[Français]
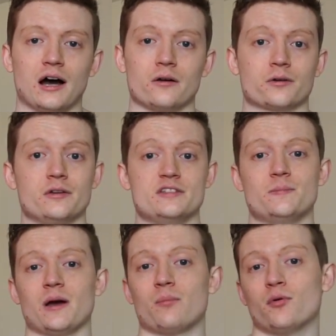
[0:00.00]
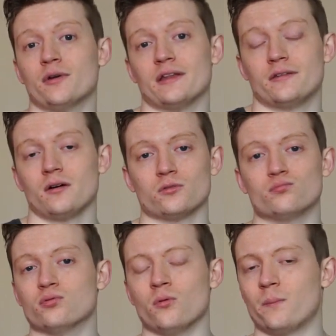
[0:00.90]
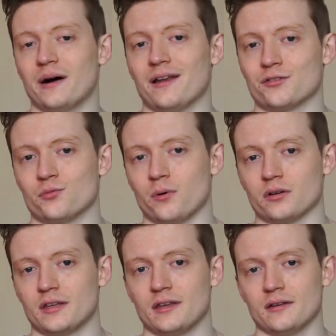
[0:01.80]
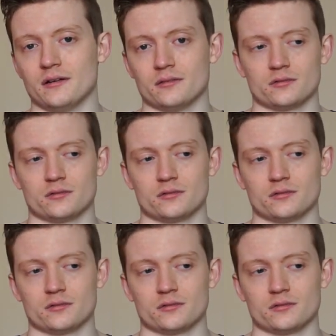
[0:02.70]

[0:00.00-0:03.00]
alors que les hyperpronateurs ne pourront pas la supporter, euh,